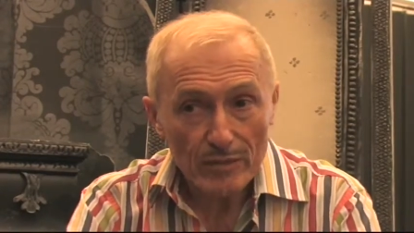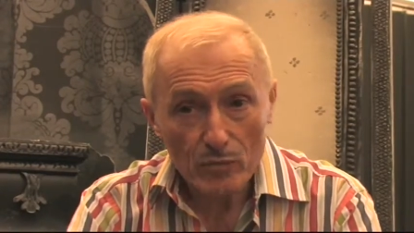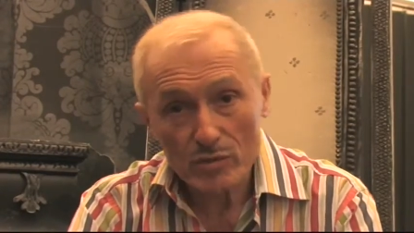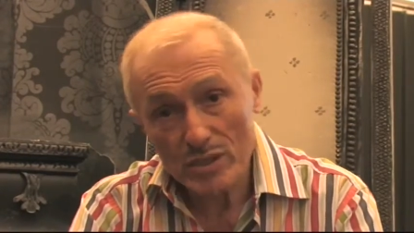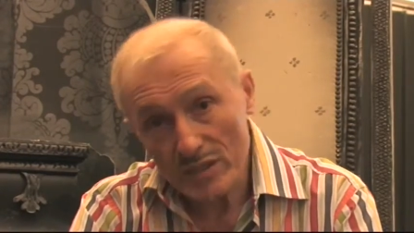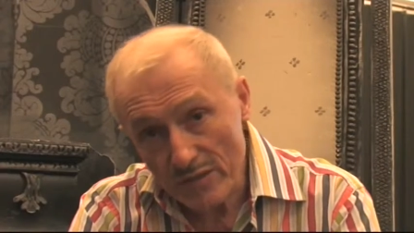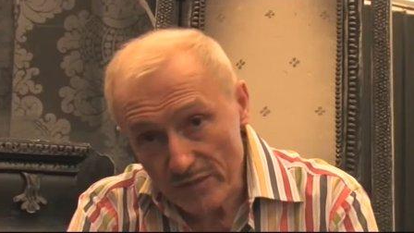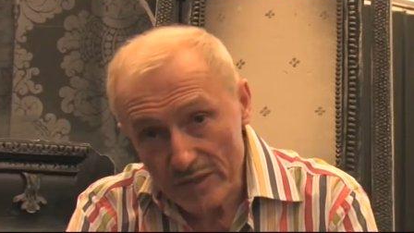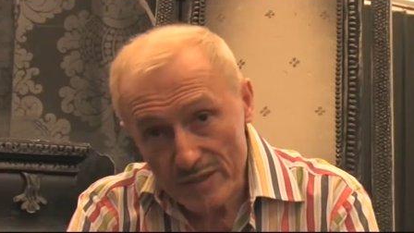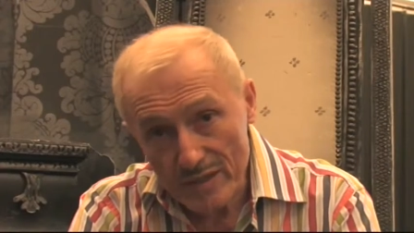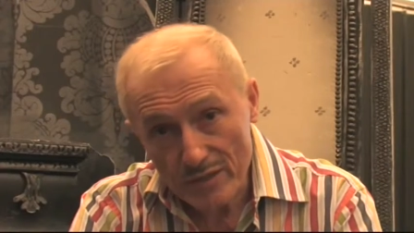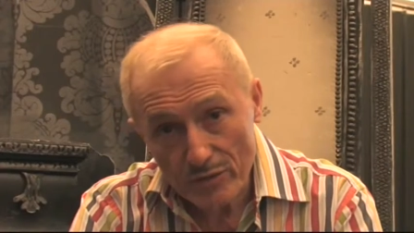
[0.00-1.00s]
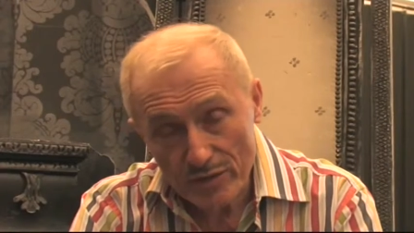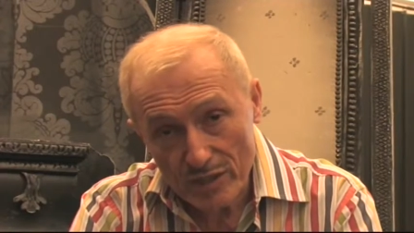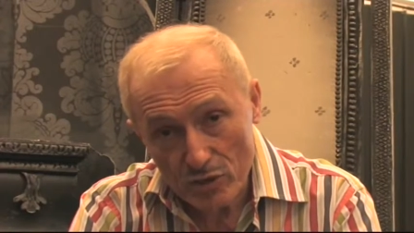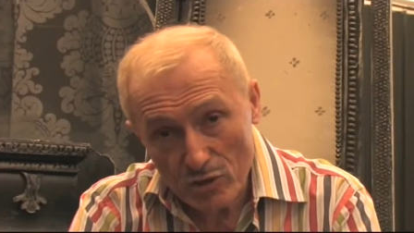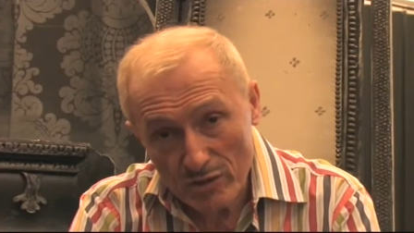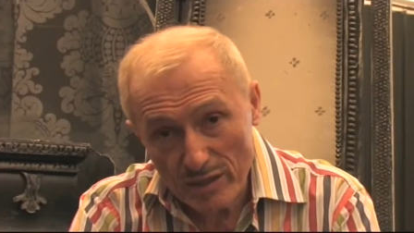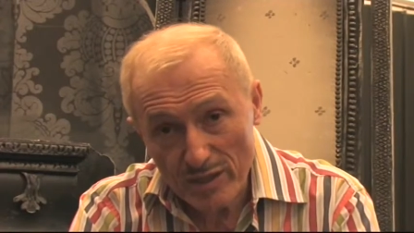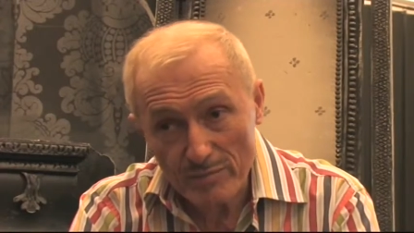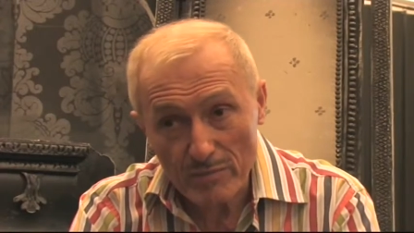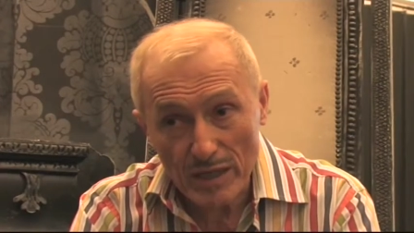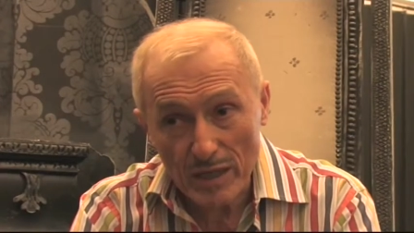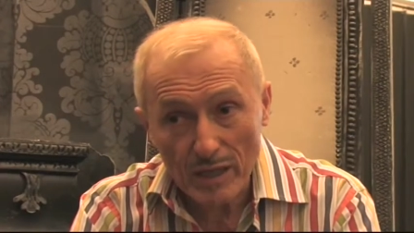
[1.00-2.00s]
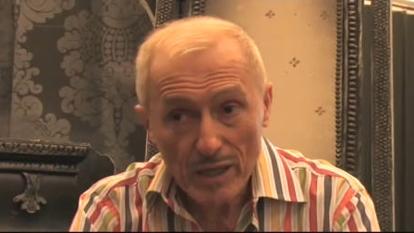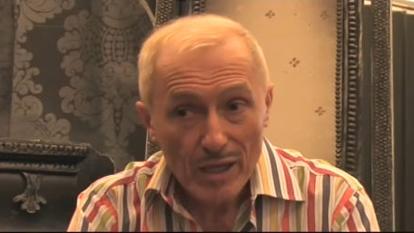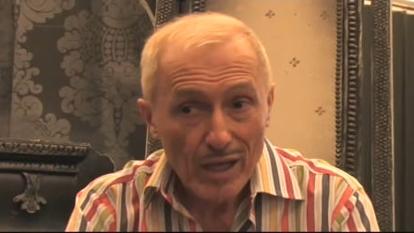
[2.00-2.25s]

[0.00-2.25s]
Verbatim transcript: Donc c'est difficile de dire je t'aime à,